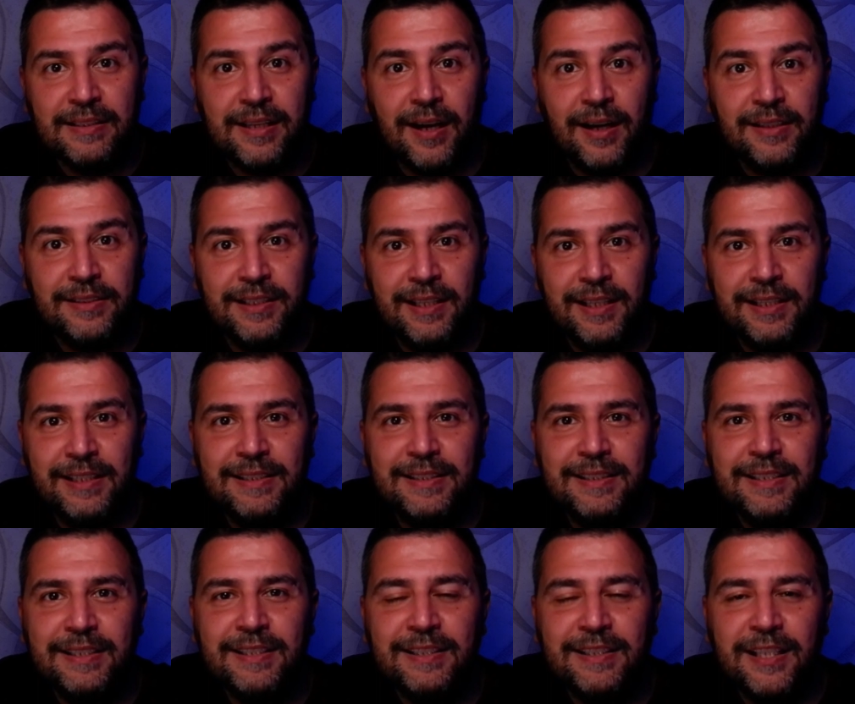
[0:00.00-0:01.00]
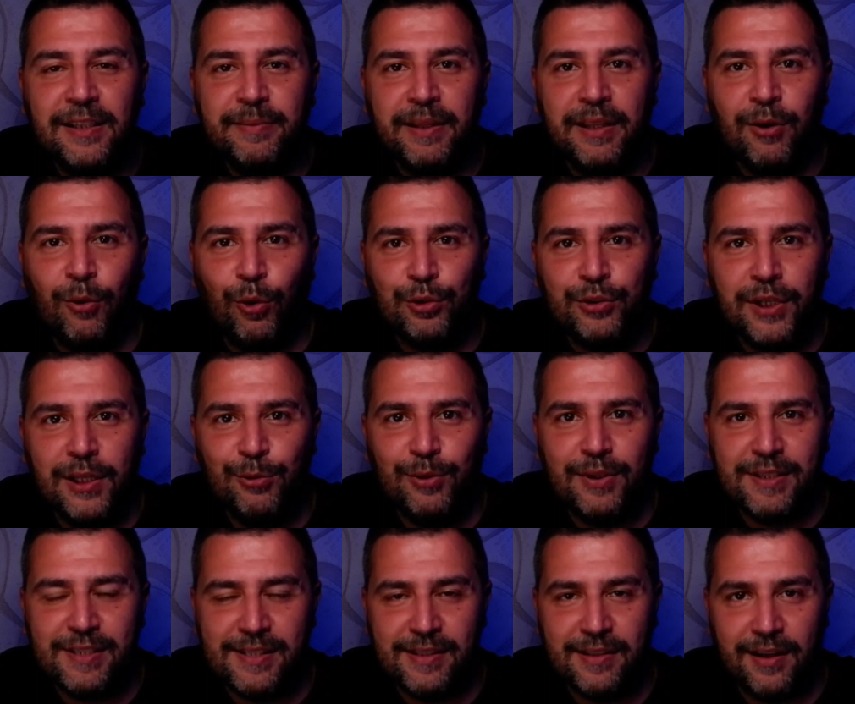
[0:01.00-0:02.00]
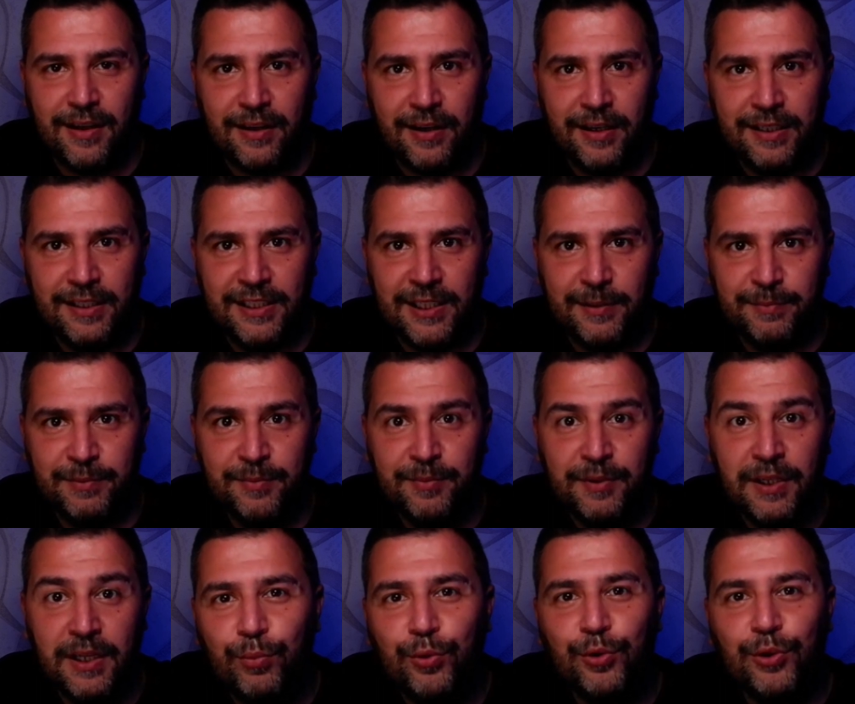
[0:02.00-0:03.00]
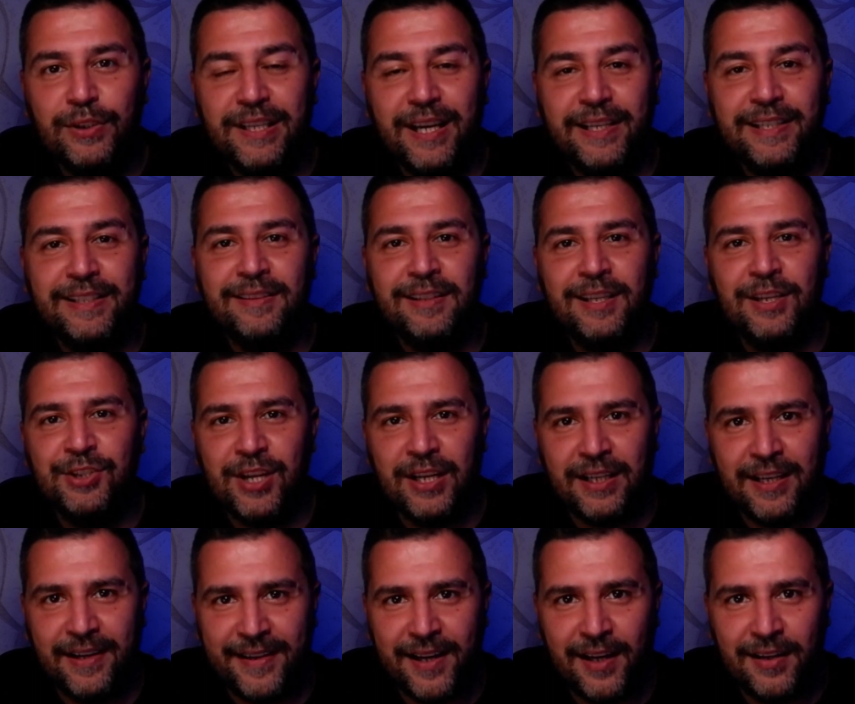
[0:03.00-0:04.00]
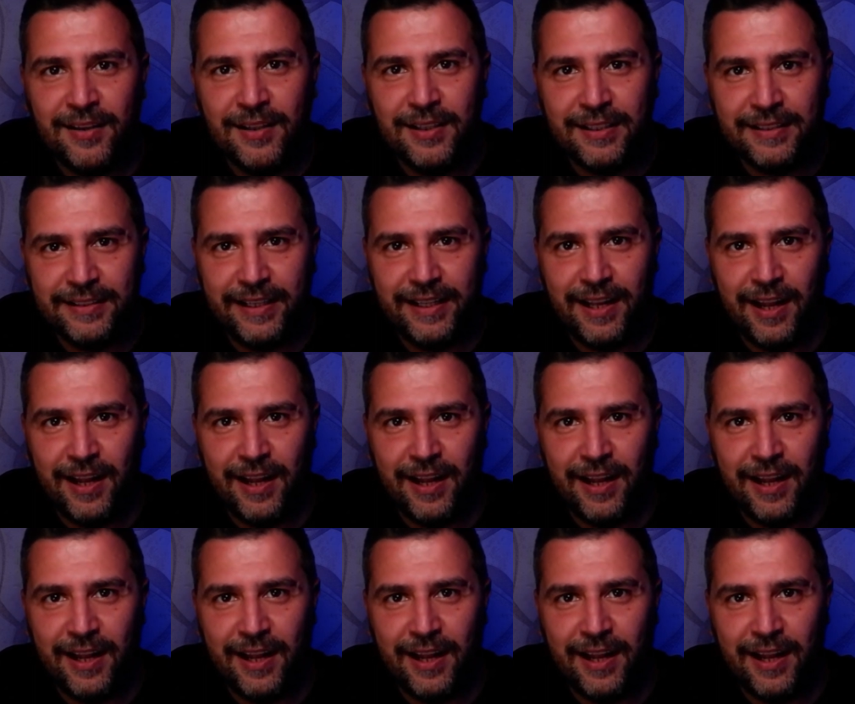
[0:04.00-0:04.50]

tatile gittiğinde bile otel odasından kayıt yapıp bunu yayınlayacak kararlılıkta